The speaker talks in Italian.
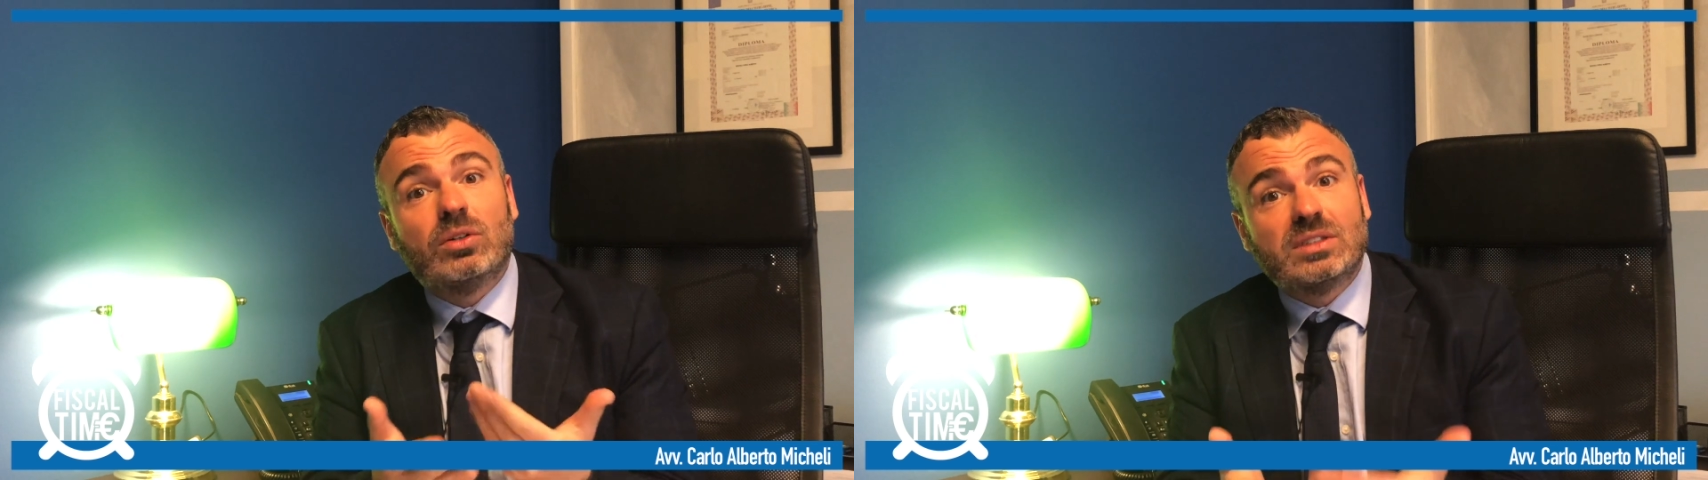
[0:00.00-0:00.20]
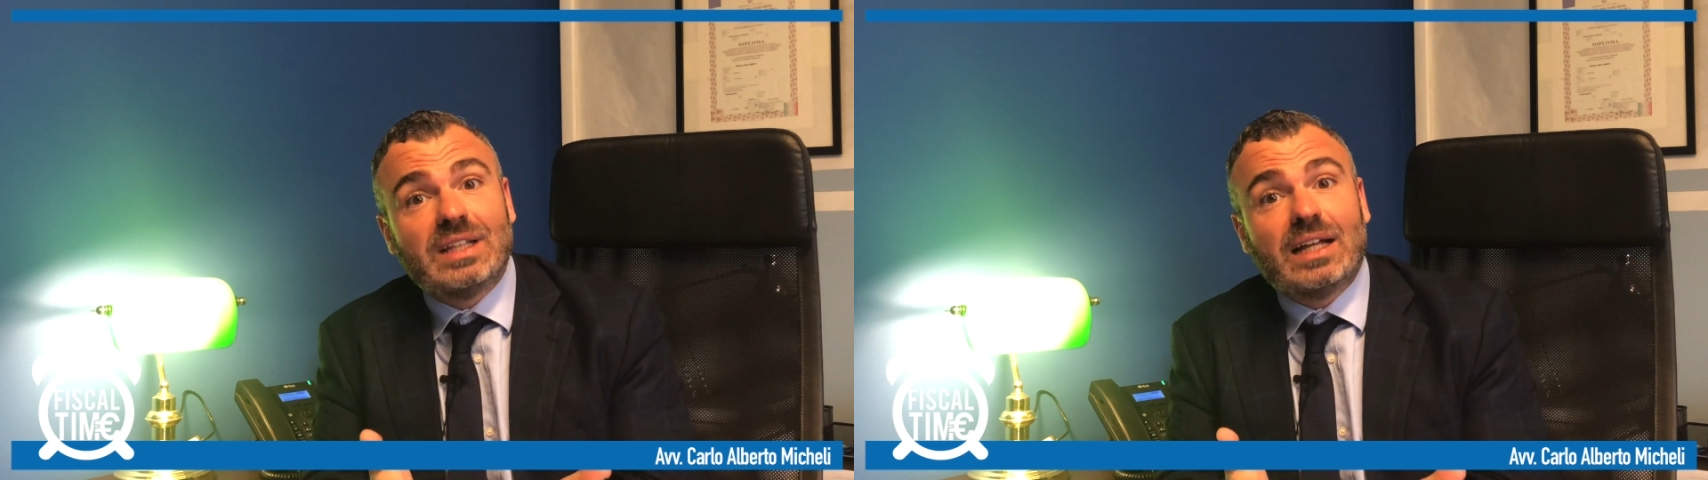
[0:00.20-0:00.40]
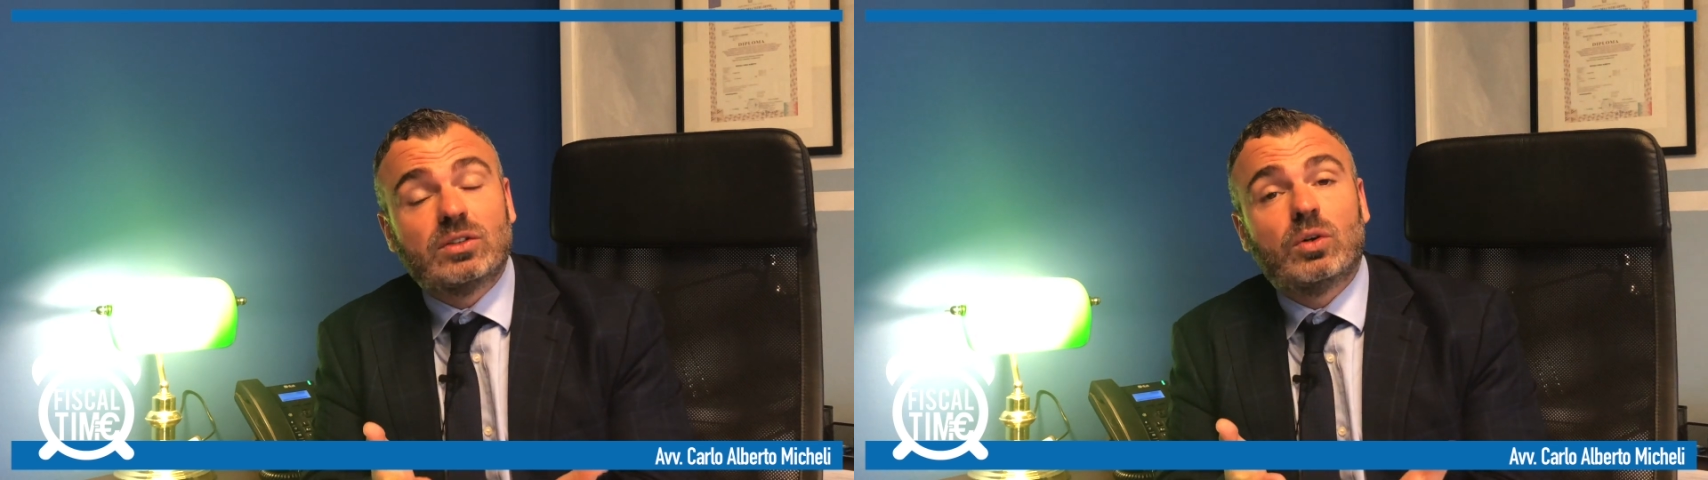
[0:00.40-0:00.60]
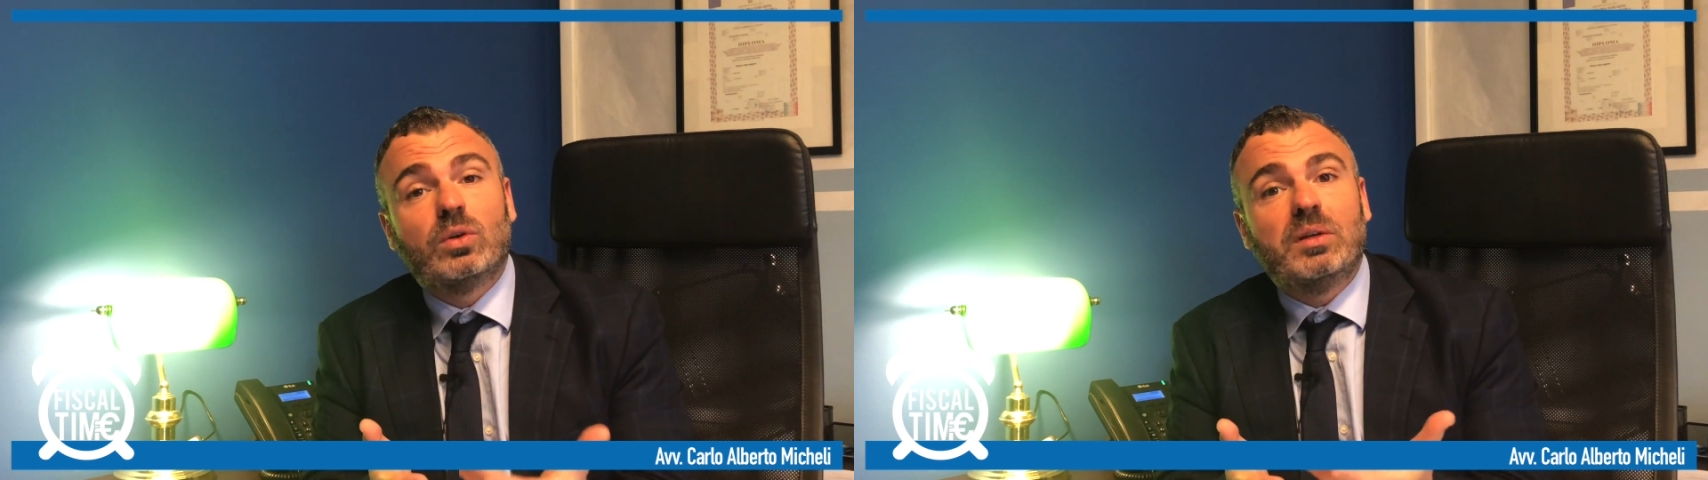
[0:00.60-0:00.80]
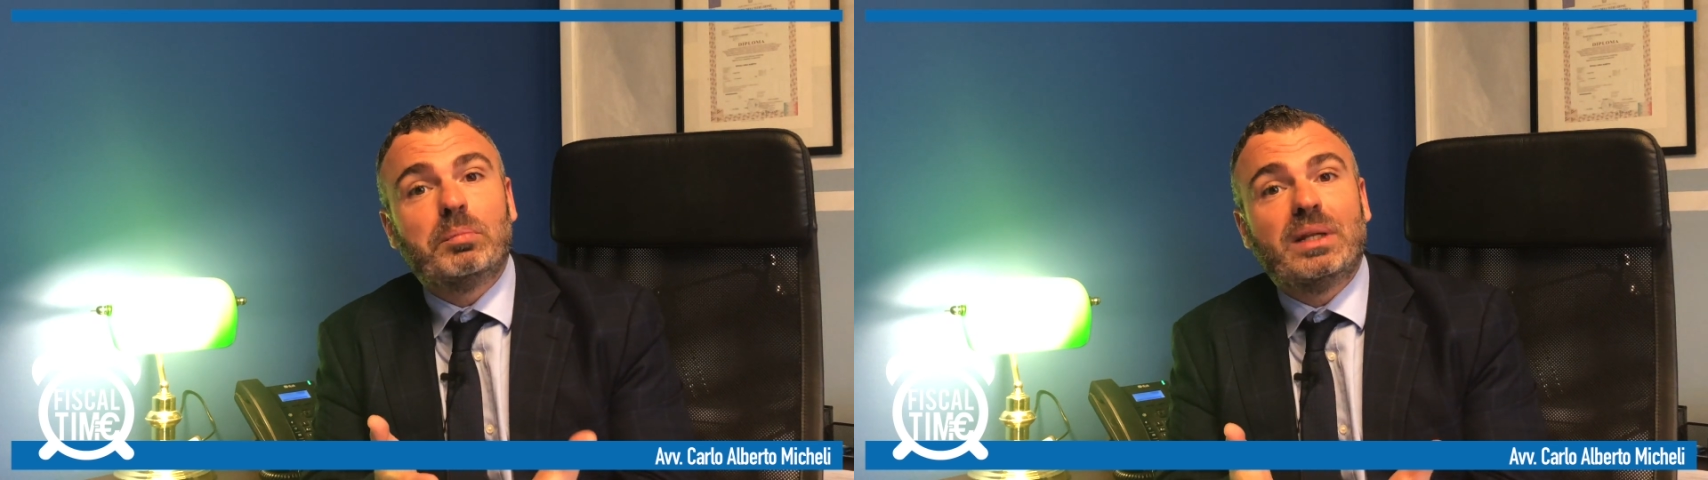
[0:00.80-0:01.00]
contatto
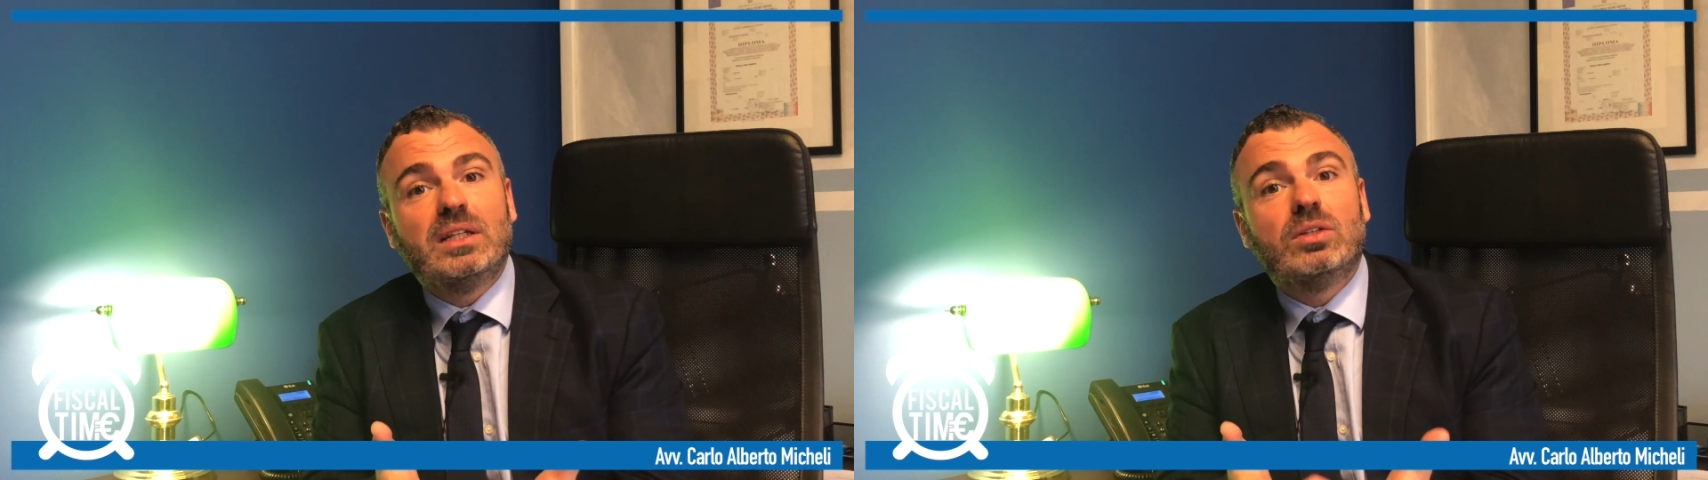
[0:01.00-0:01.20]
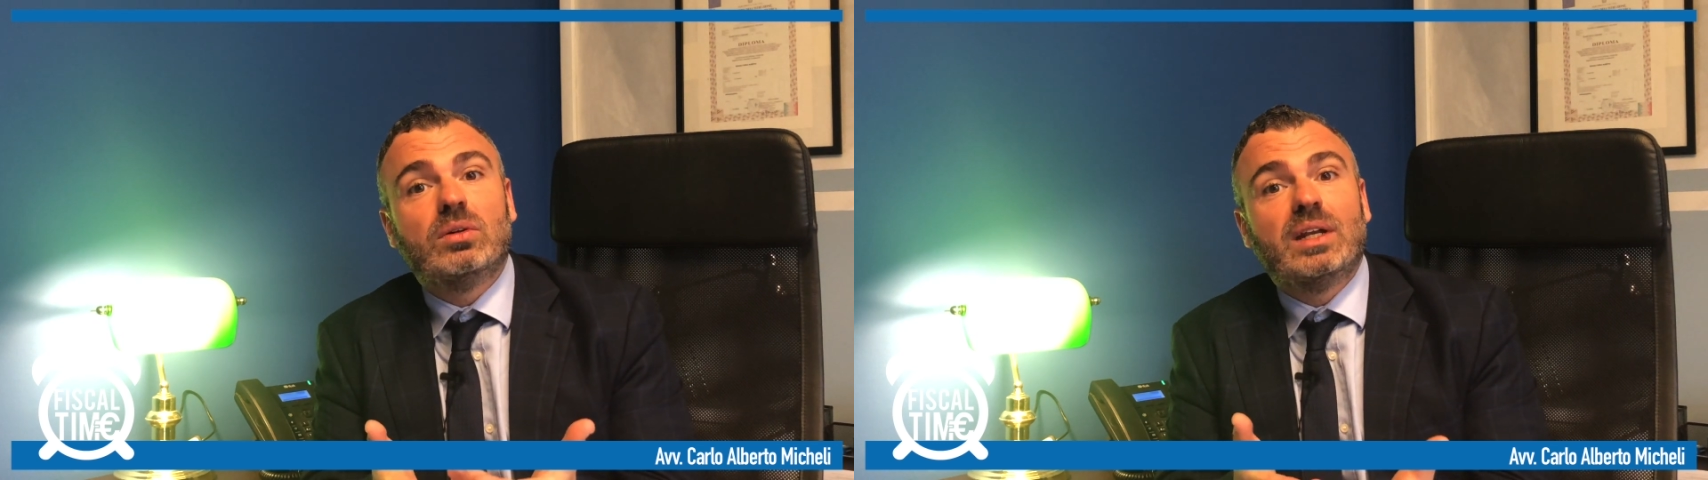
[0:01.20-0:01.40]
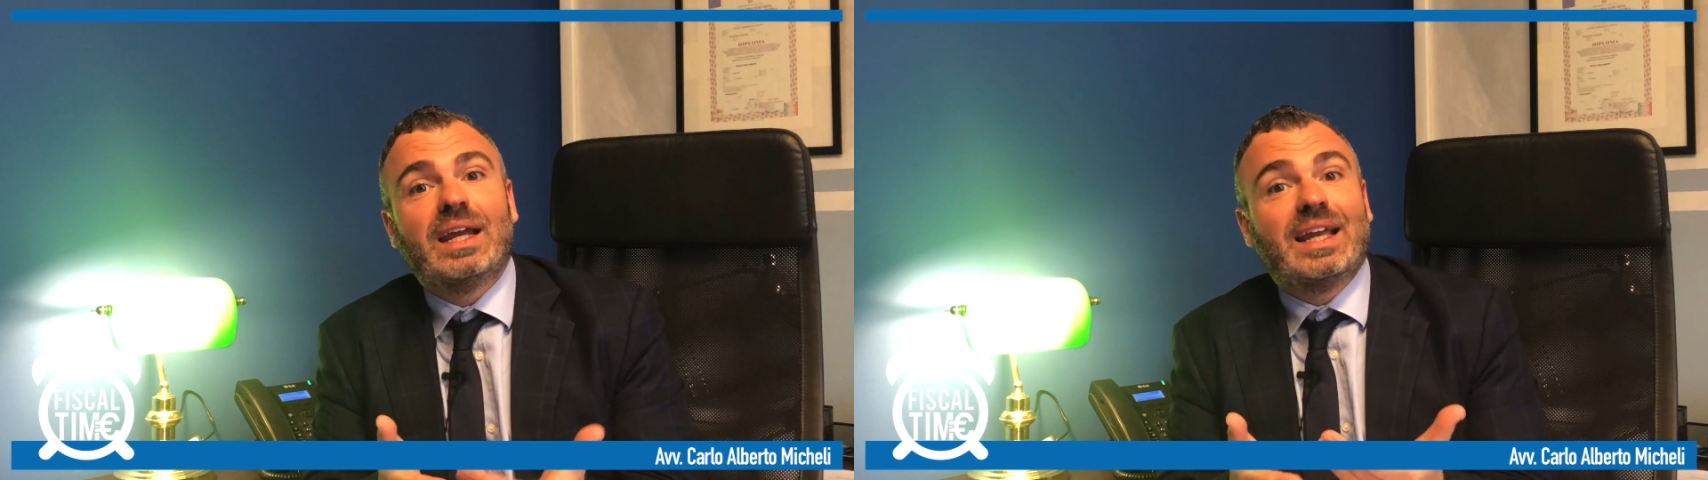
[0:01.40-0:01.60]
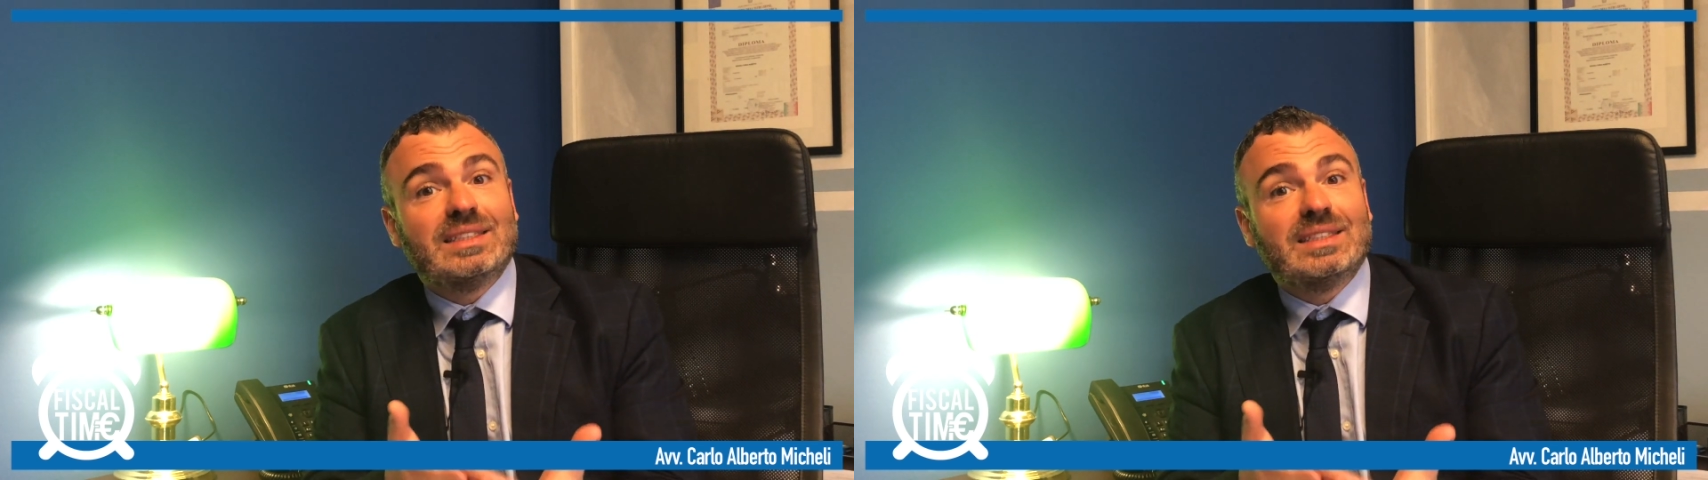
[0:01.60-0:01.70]
con un imprenditore